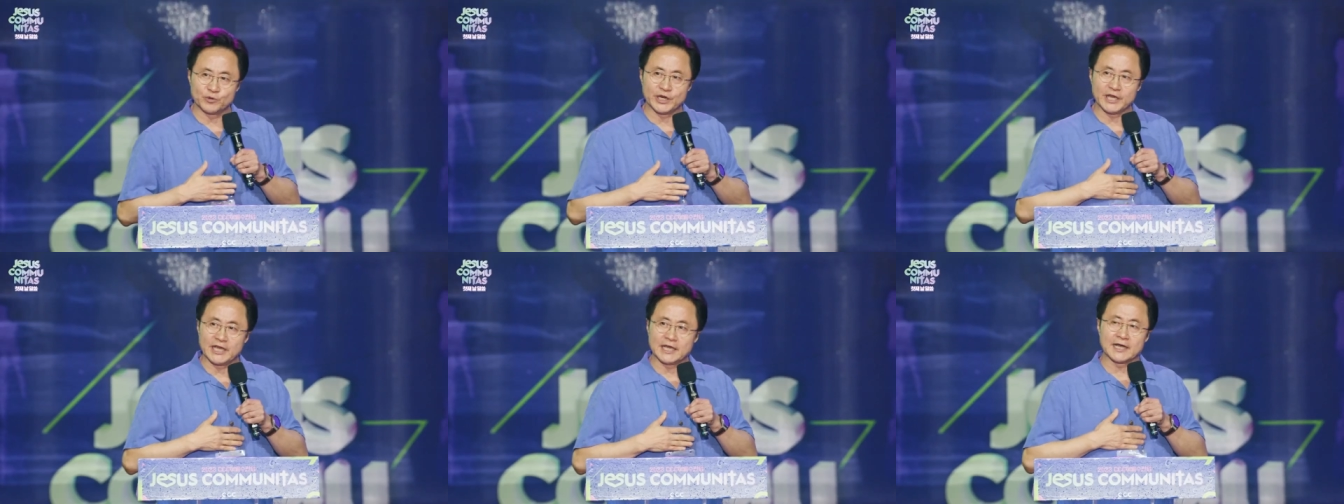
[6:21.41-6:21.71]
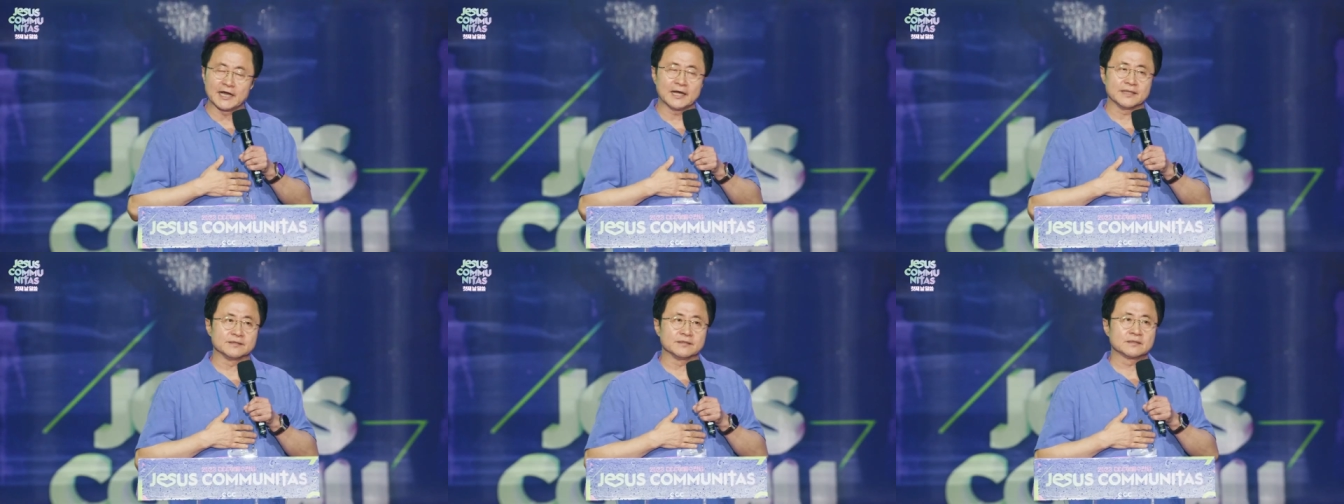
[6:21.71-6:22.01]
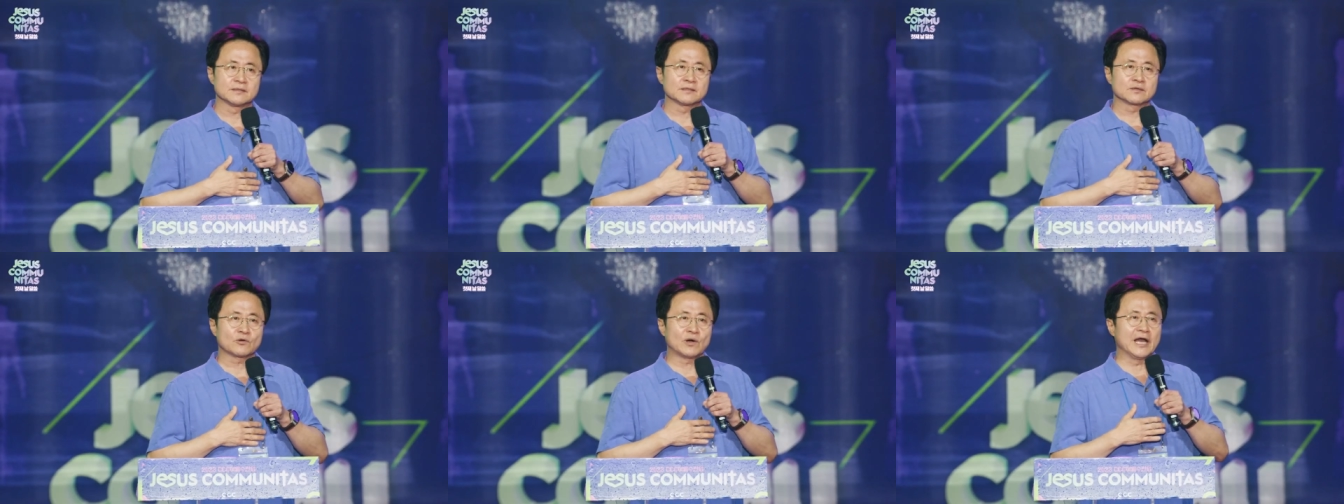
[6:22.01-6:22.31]
우리 인간,
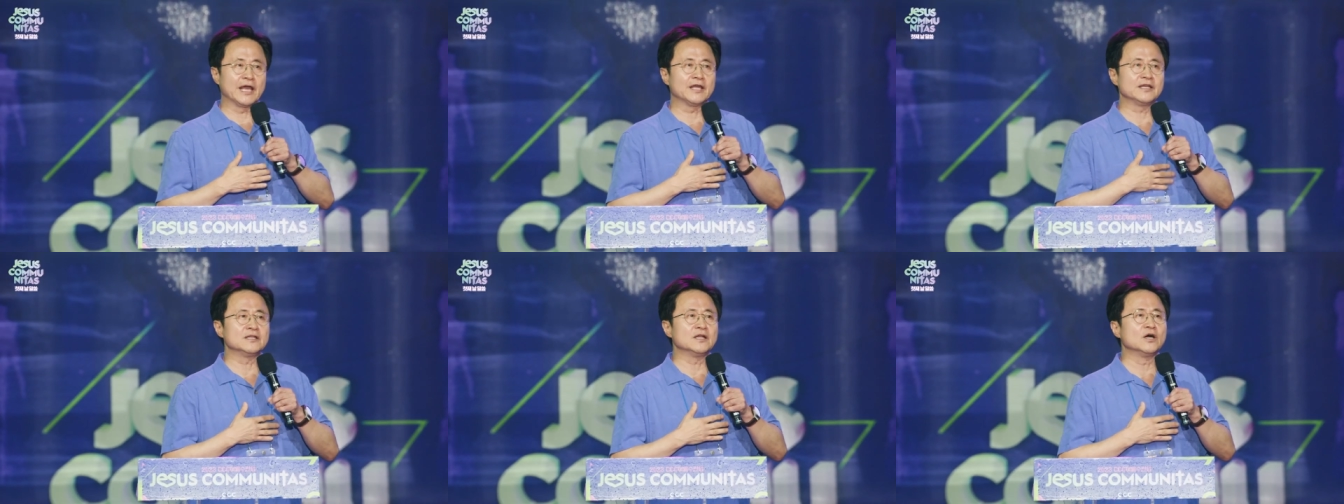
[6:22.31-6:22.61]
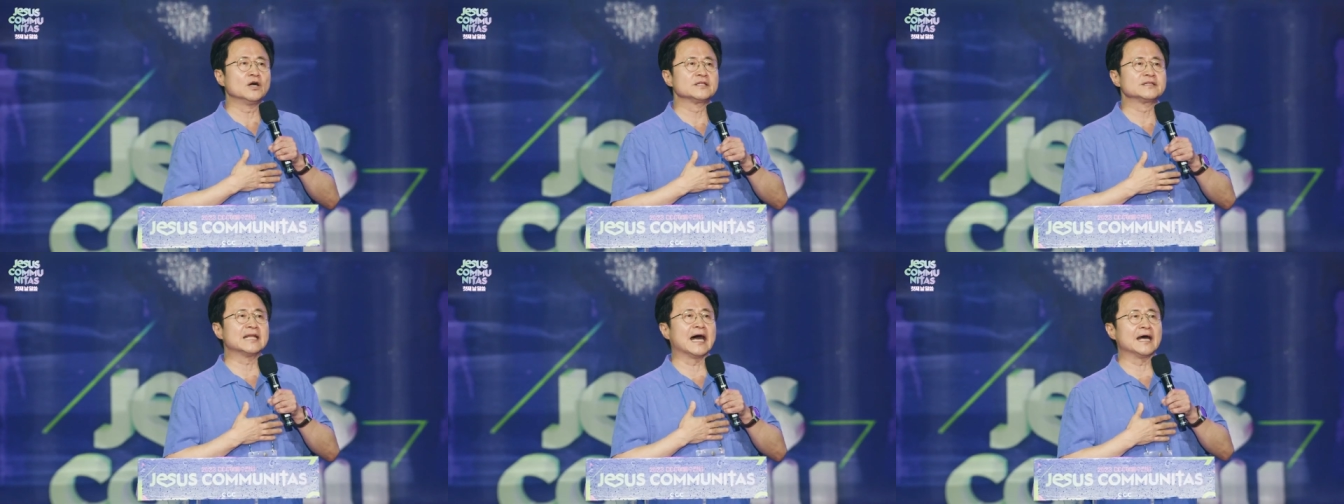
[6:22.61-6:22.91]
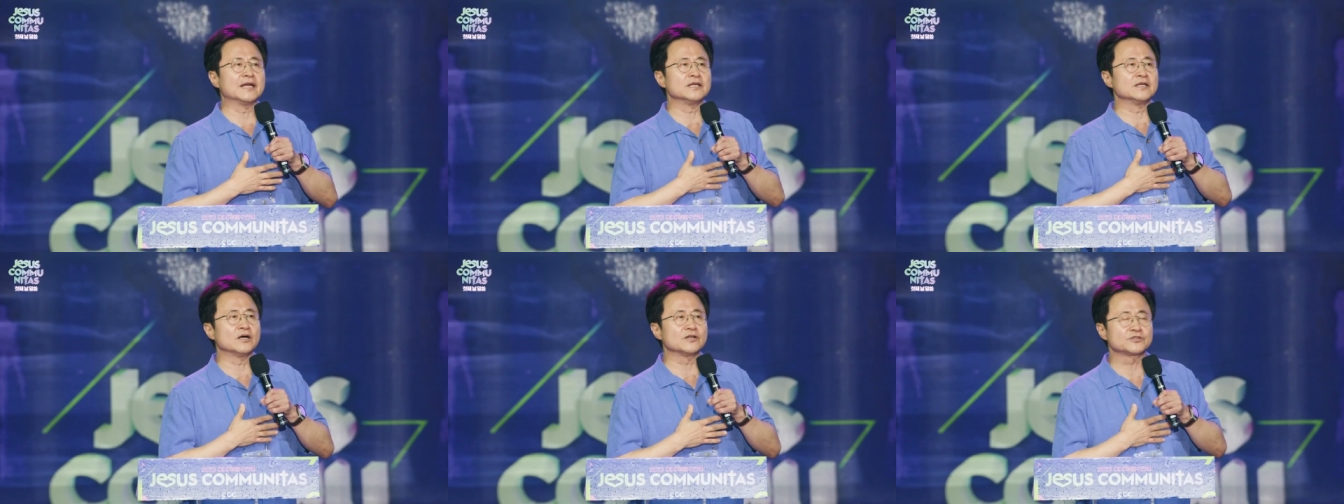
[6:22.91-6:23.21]
과연
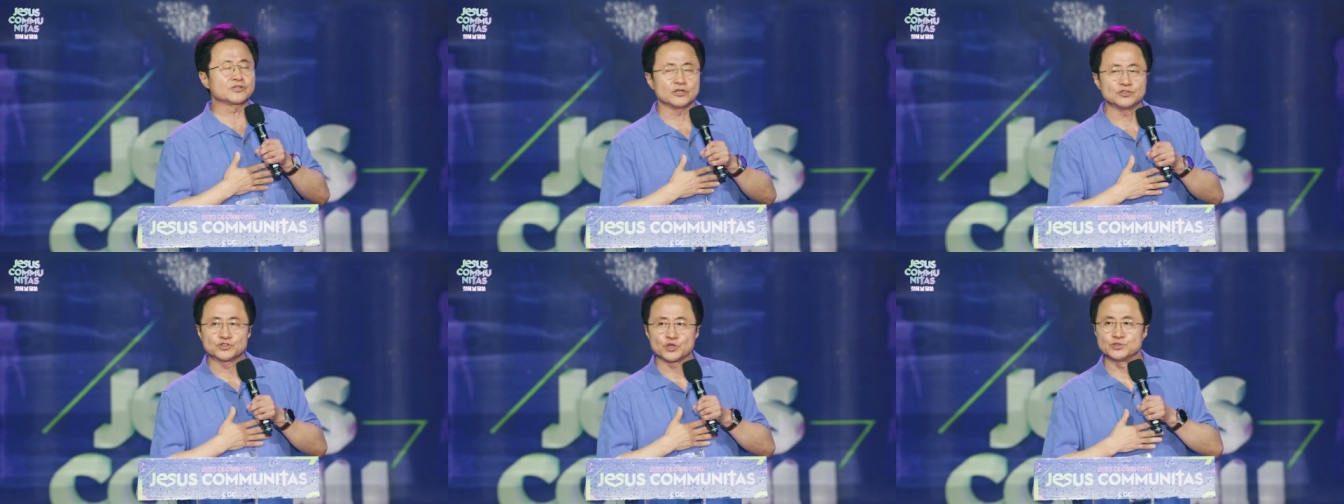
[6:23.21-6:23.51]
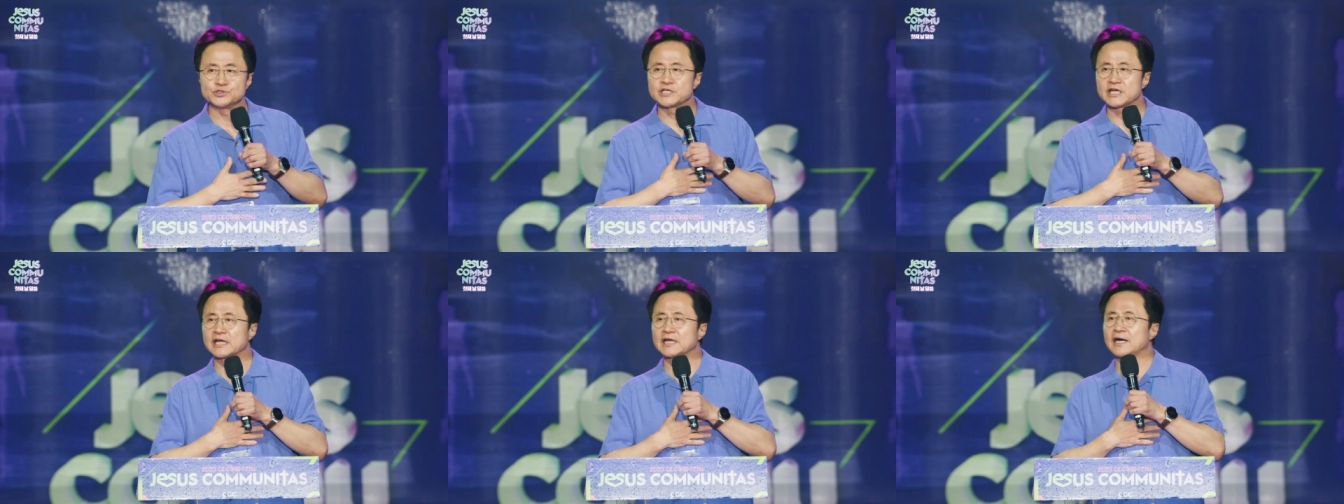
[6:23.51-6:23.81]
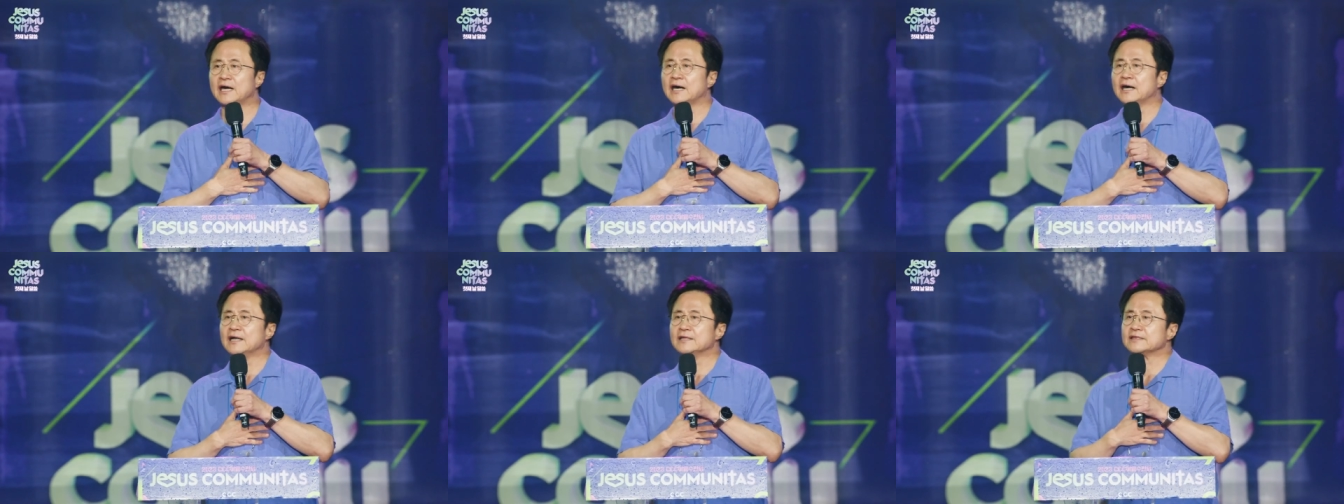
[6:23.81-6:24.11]
나는 어떤 존재인가,